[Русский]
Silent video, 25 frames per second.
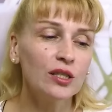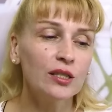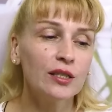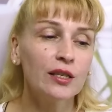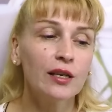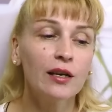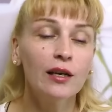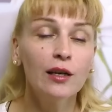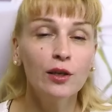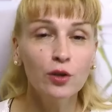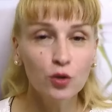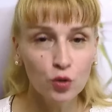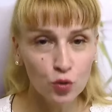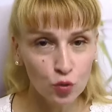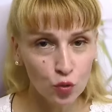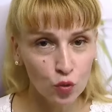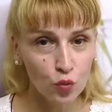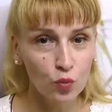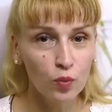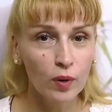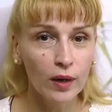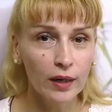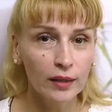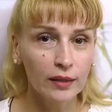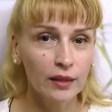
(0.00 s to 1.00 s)

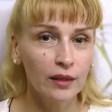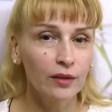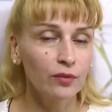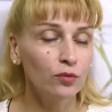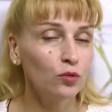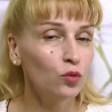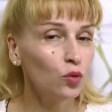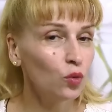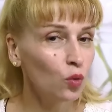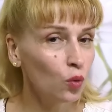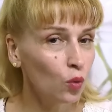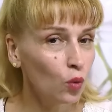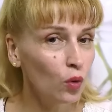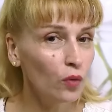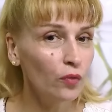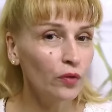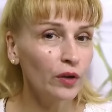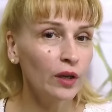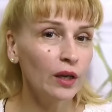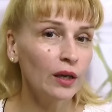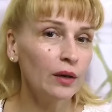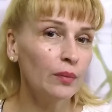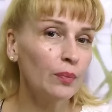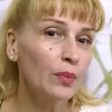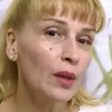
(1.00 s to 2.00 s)
стерилизую банки в
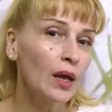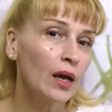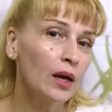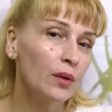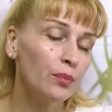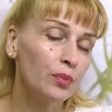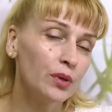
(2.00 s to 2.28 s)
духовке